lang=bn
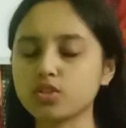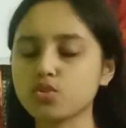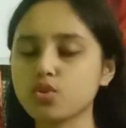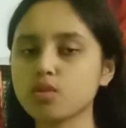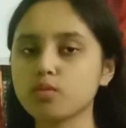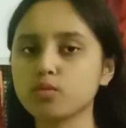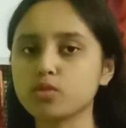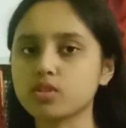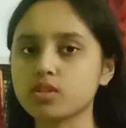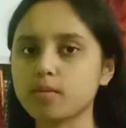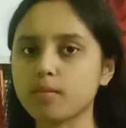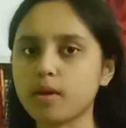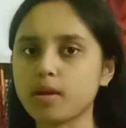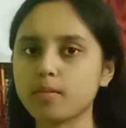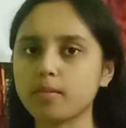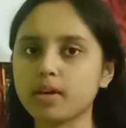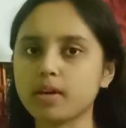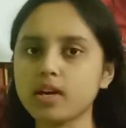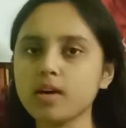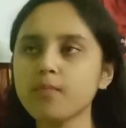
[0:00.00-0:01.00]
কিছুই বুঝতে
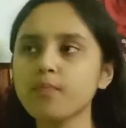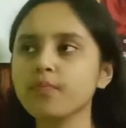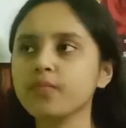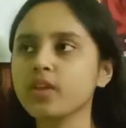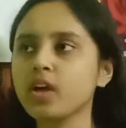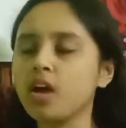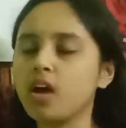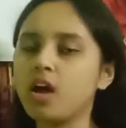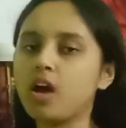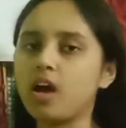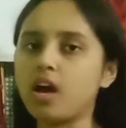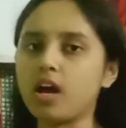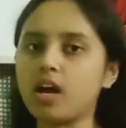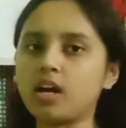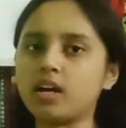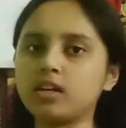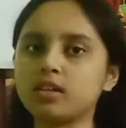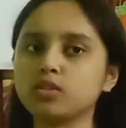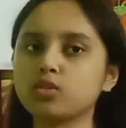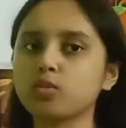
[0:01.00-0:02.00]
পারবে না
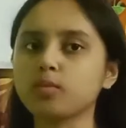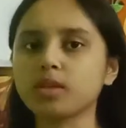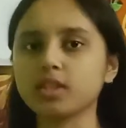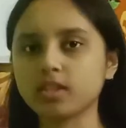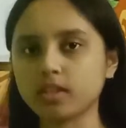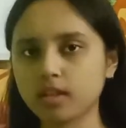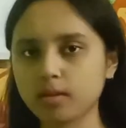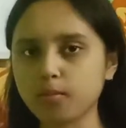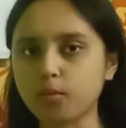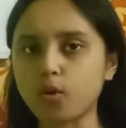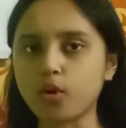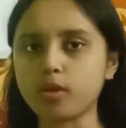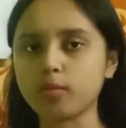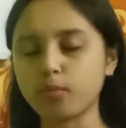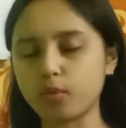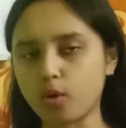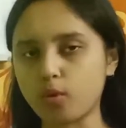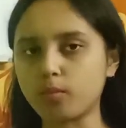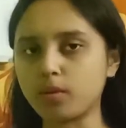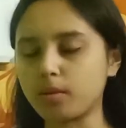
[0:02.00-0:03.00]
আর তোমাদেরই পরে
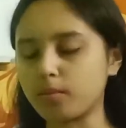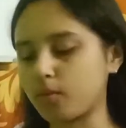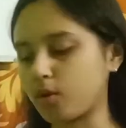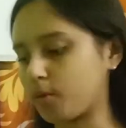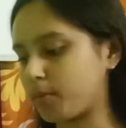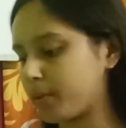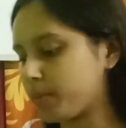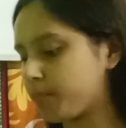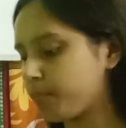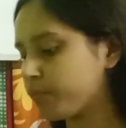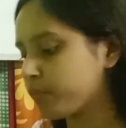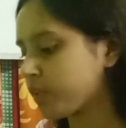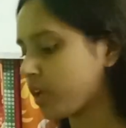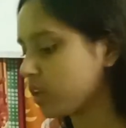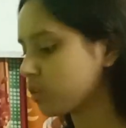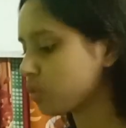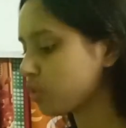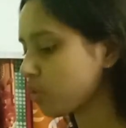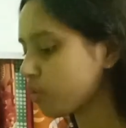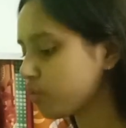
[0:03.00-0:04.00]
প্রবলেম হবে
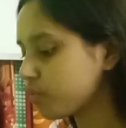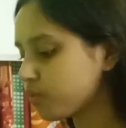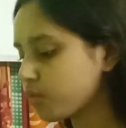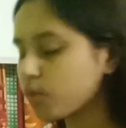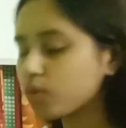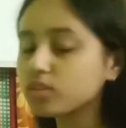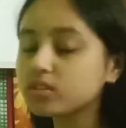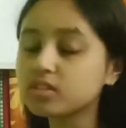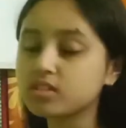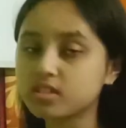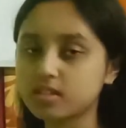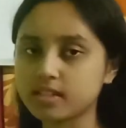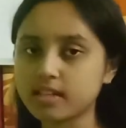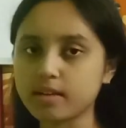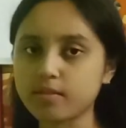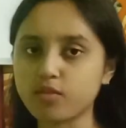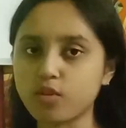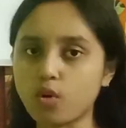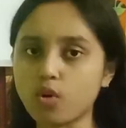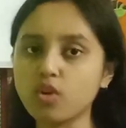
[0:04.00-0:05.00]
তো ফোর্থ
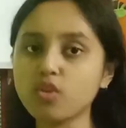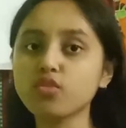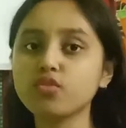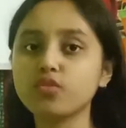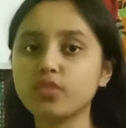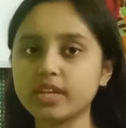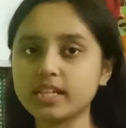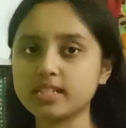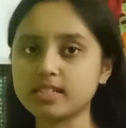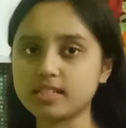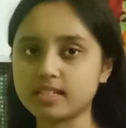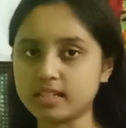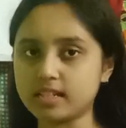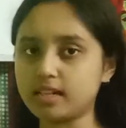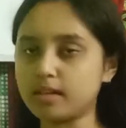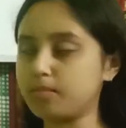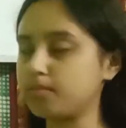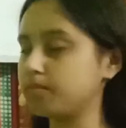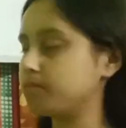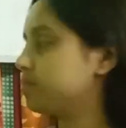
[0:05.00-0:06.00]
স্টেপ হলো ফেস
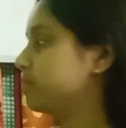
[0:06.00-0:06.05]
সিরাম